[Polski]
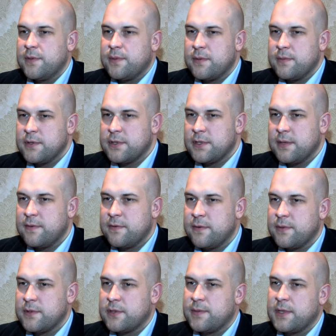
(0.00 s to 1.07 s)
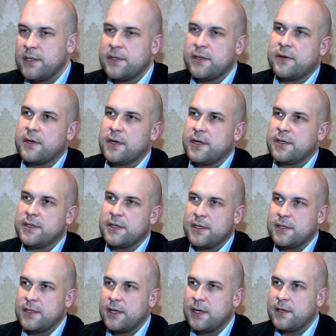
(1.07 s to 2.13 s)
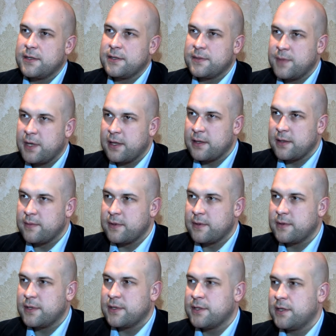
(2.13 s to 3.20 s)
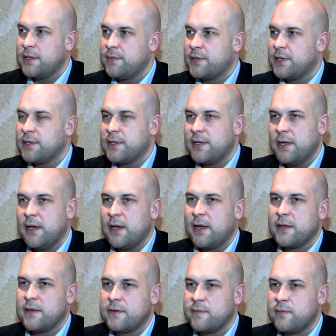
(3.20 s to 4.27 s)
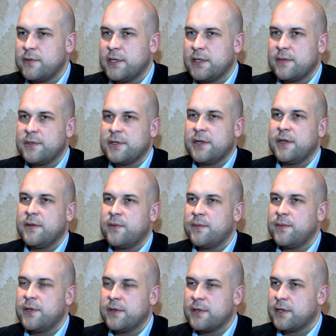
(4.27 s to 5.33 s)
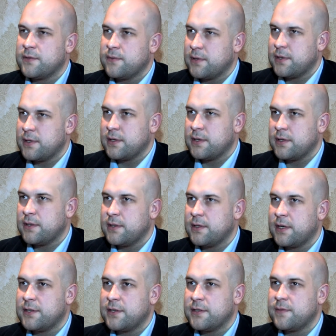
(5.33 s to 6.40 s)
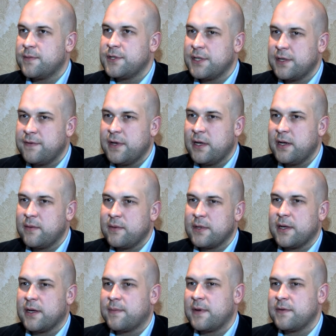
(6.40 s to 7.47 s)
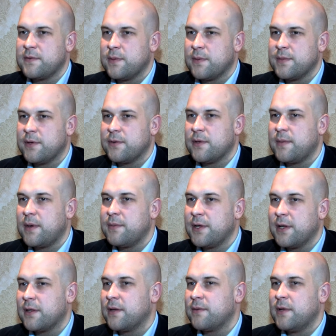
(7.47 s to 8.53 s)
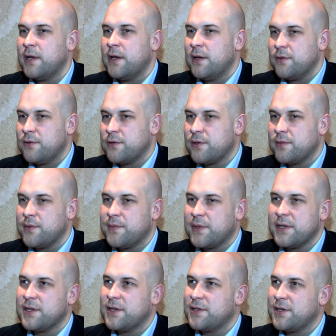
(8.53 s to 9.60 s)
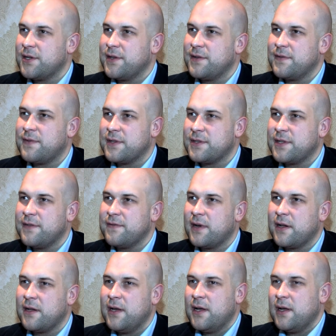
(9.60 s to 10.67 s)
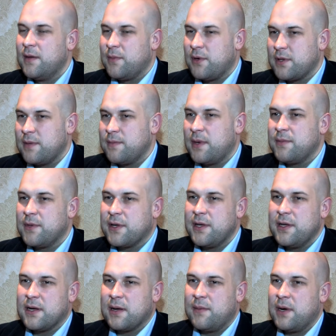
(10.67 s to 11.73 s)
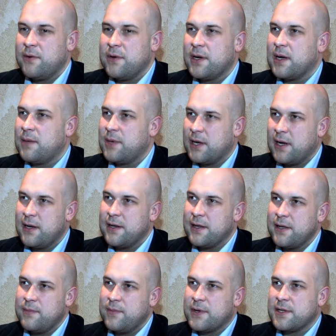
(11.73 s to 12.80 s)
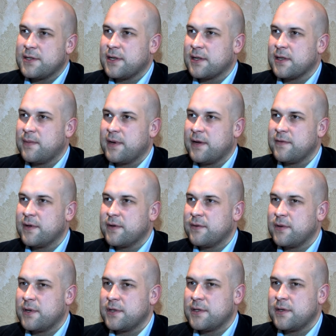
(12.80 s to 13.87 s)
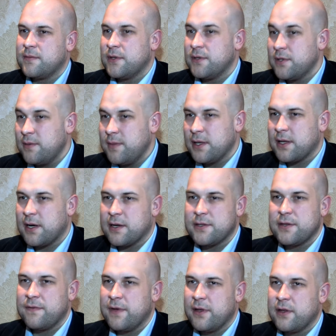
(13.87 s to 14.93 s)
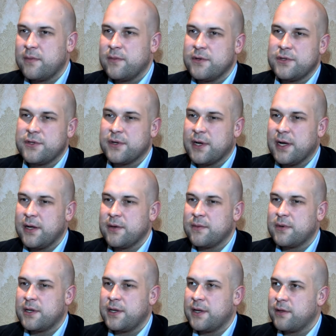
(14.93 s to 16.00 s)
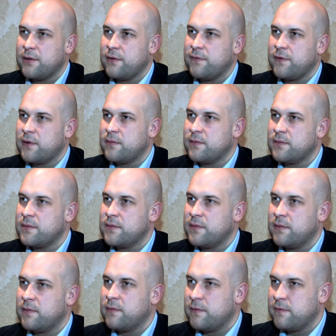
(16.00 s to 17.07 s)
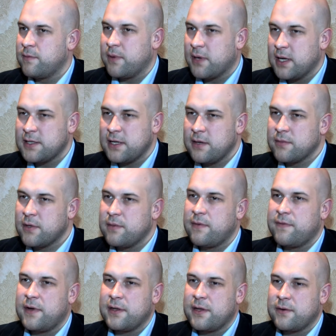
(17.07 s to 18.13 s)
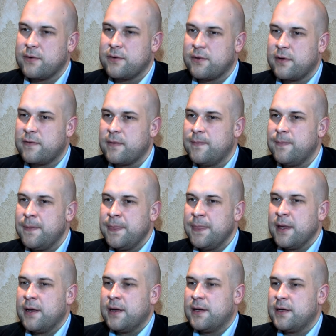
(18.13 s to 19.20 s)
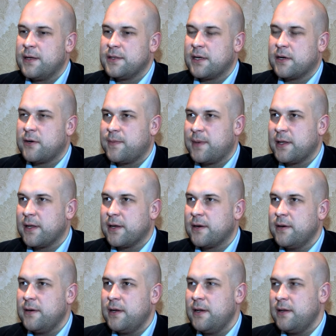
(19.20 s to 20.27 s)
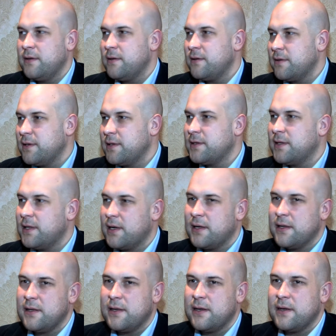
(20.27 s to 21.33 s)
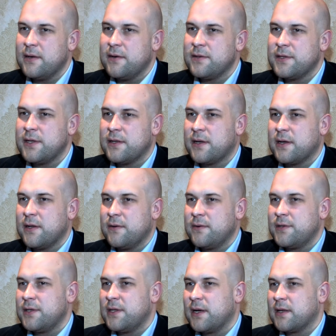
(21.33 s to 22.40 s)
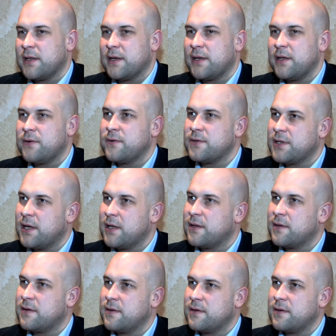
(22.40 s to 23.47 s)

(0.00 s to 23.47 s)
promocji na pewno potrzebna jest reorganizacja i zmiany, bo jeżeli przez tyle lat z budżetem 4,5 miliona złotych da się zrobić niewiele, bo tak jak Pan wspomniał, no mamy jeden dużą imprezę, czyli festiwal, potem mamy kilka małych kameralnych imprez tak naprawdę, które są, no są atrakcją, wiadomo, ściągają klientów, są, wzbogacają tą ofertę kulturową e, Zakopanego, ale no to jest dla, dla odsetka ludzi, tak, dla kilkuset, e,